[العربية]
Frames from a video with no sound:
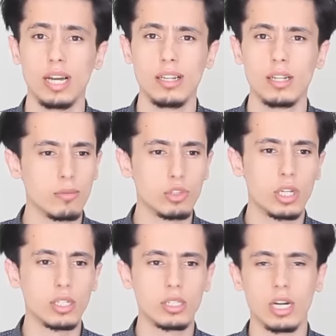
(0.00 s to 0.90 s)
حل
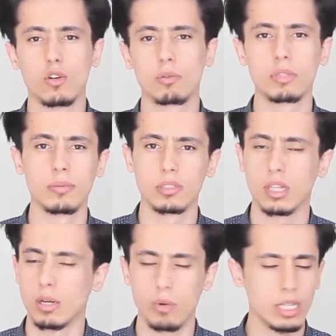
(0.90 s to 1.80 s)
لمشكلة التأخر بسبب
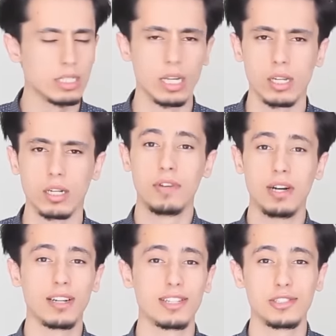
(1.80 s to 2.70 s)
الصلاة وليس أنا
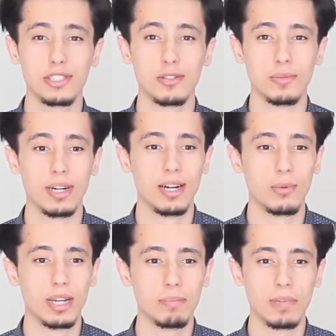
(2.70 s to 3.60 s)
فخرجت يومها
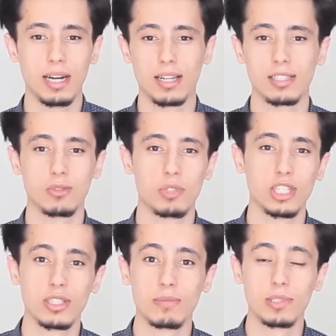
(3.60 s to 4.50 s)
ولما خرجت
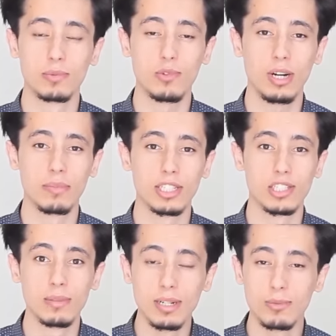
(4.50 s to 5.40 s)
وجدت مجموعة من
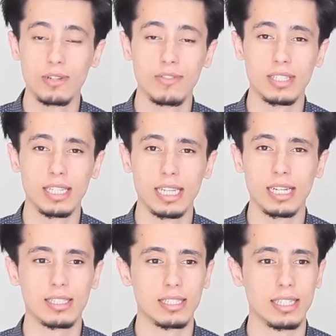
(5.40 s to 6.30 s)
الشباب
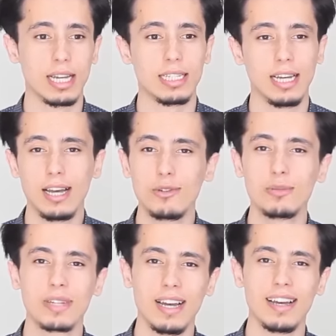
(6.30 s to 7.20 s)
والفتيات يعني
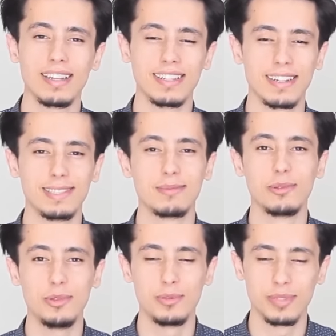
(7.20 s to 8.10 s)
حالهم كحالي قد
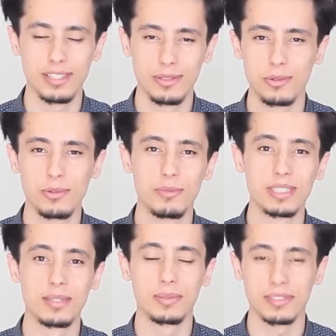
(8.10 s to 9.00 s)
منعوا من الدخول
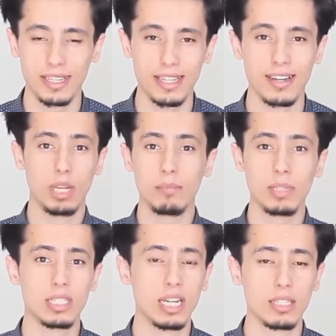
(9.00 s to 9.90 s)
بسبب الصلاة
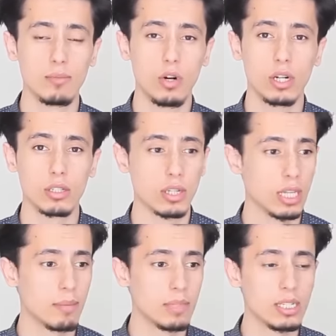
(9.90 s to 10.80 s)
ولما انتهت المحاضرة
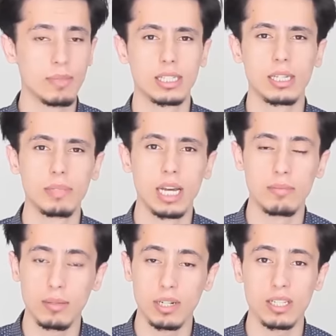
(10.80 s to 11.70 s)
ذهبنا لمكتبها
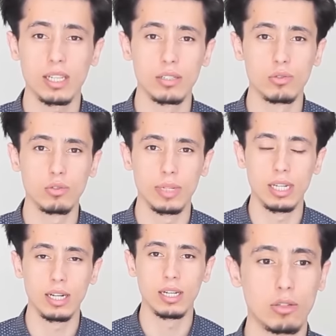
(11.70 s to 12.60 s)
مع بقية
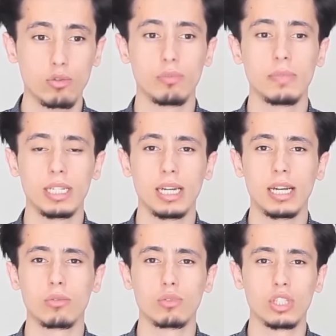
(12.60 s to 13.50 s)
الزملاء نطلب
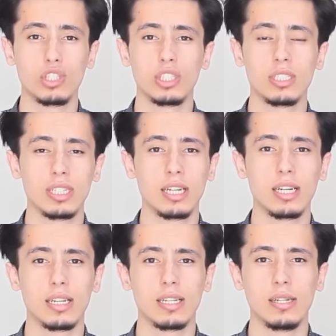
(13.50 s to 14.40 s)
منها أن
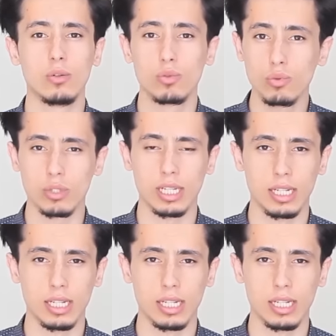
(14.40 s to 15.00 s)
تسجلنا آه، حضور